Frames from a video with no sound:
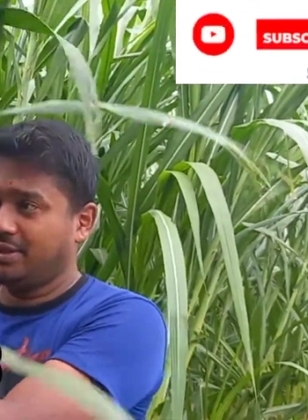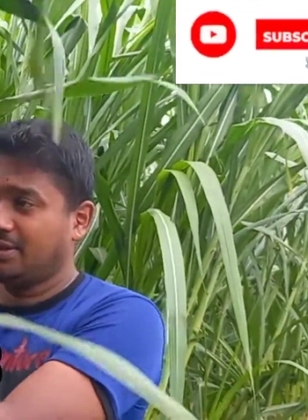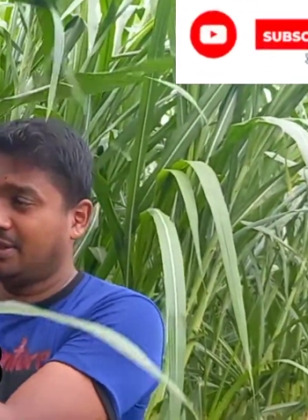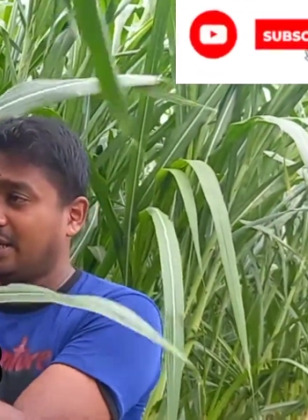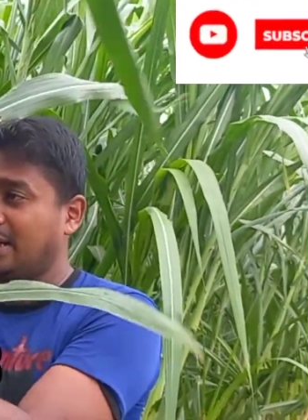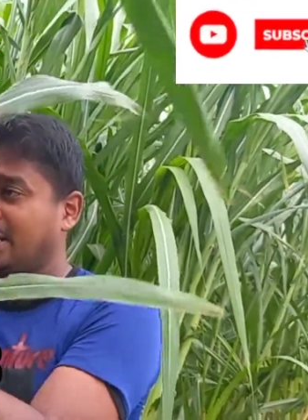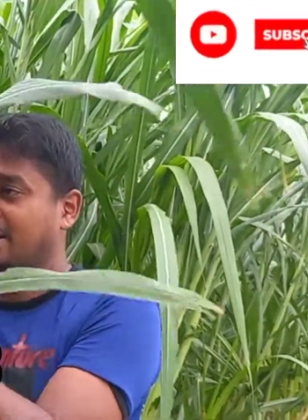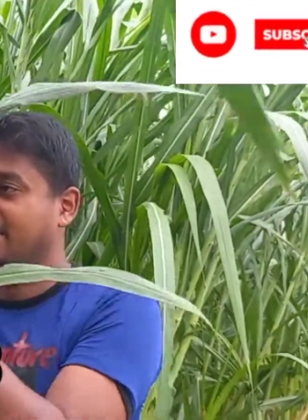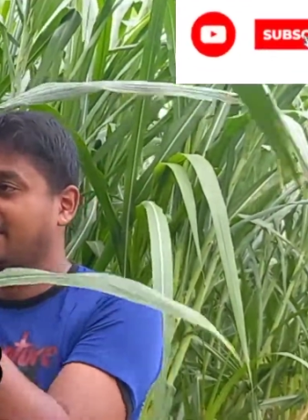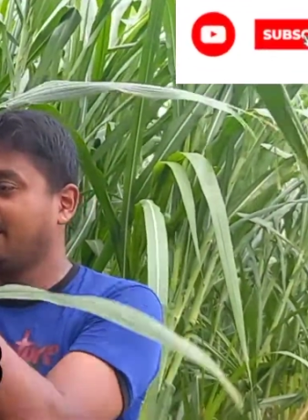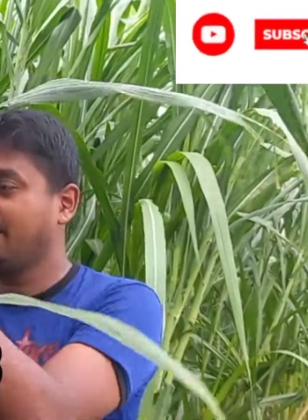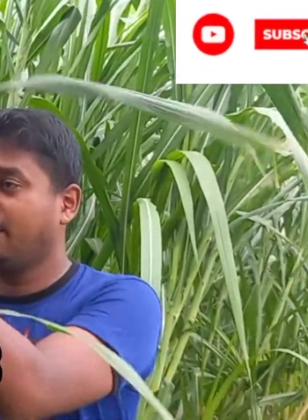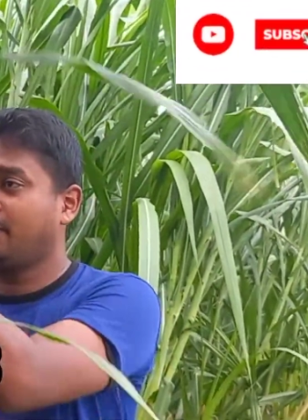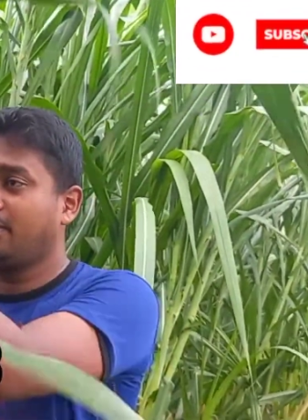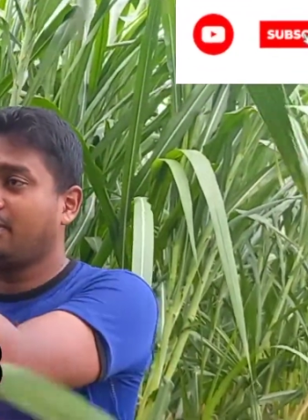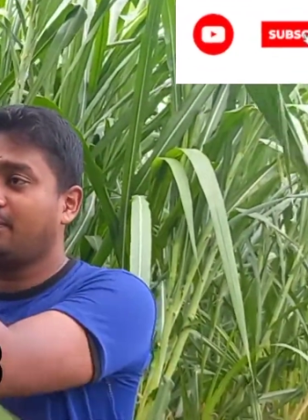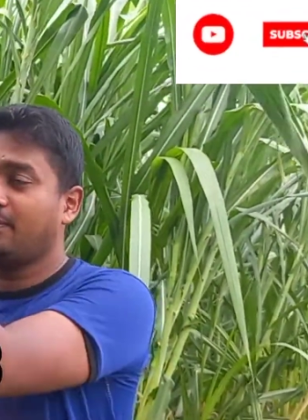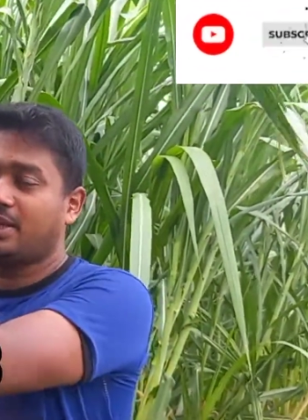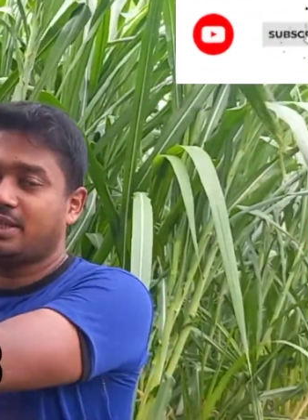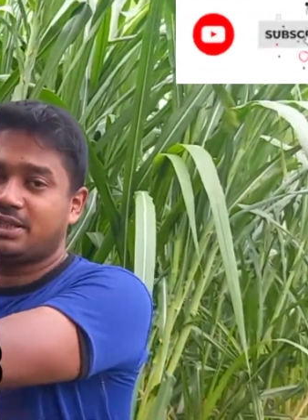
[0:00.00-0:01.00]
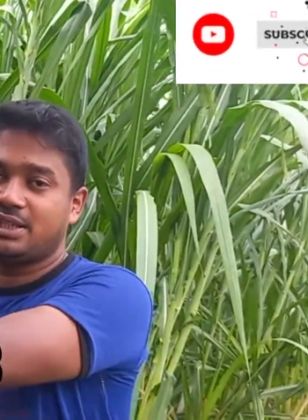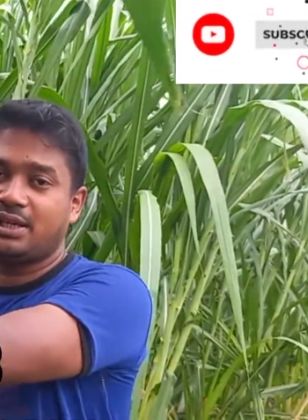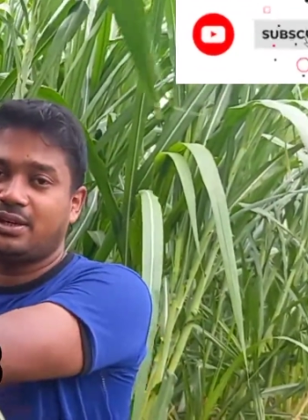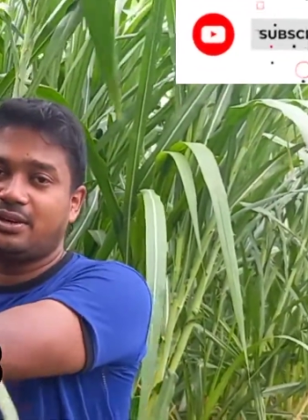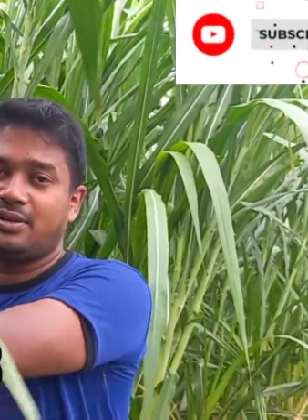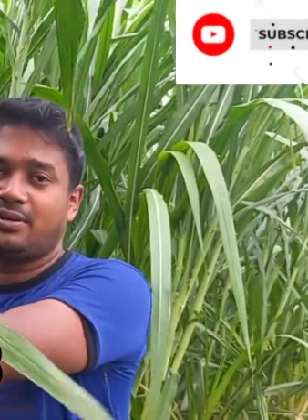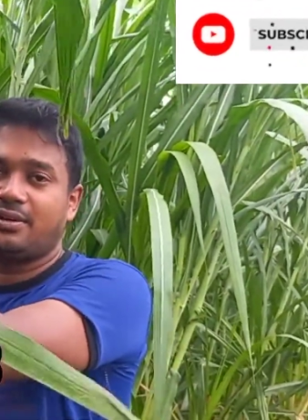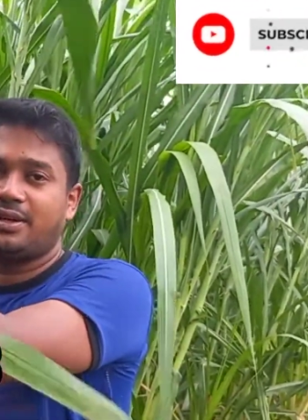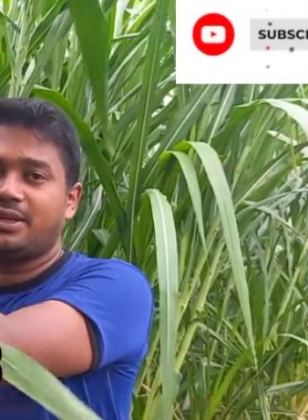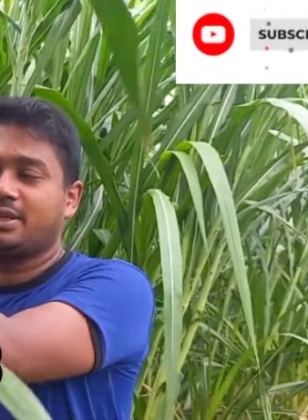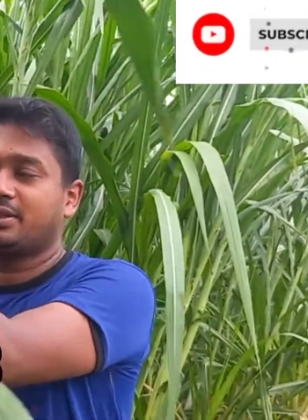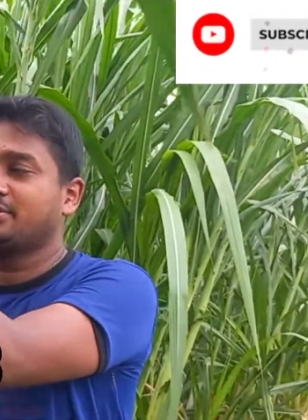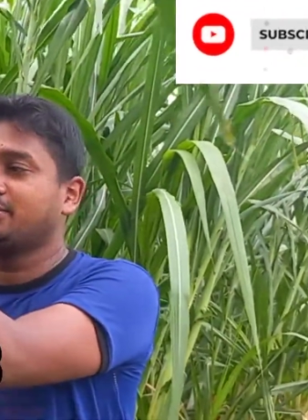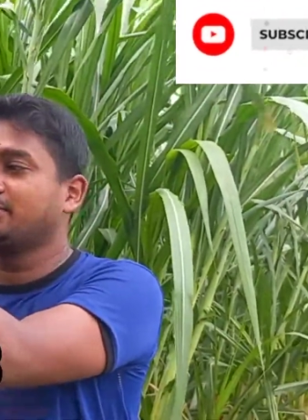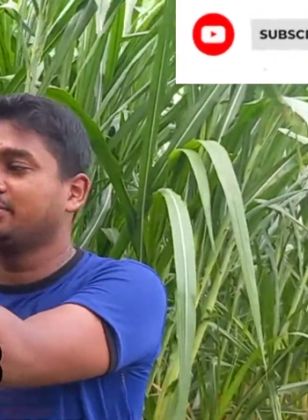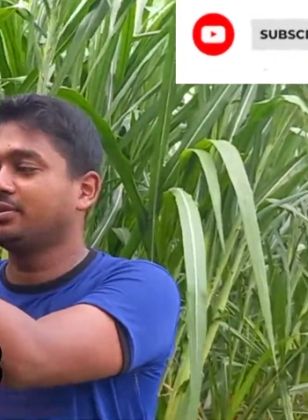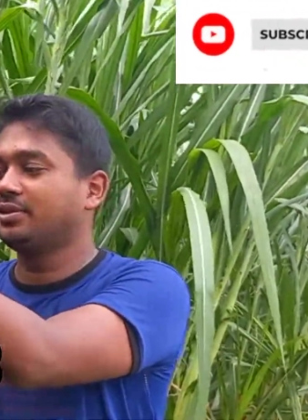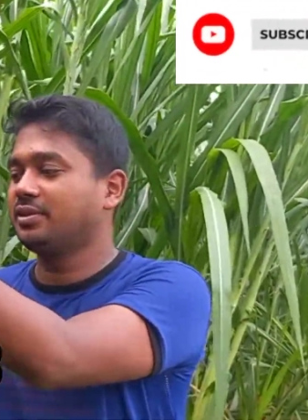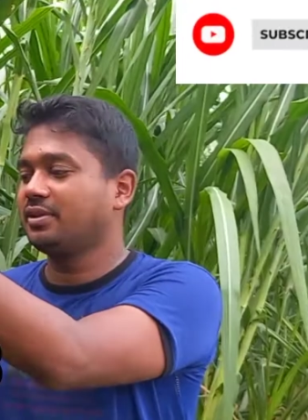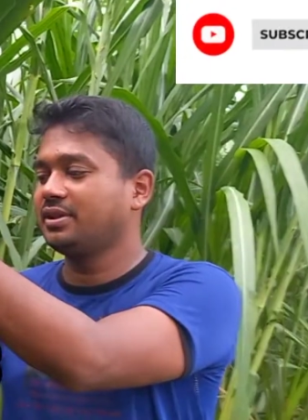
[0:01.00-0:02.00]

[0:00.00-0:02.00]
ঘাসটির ফলন মাসাল্লাহ অনেক সুন্দর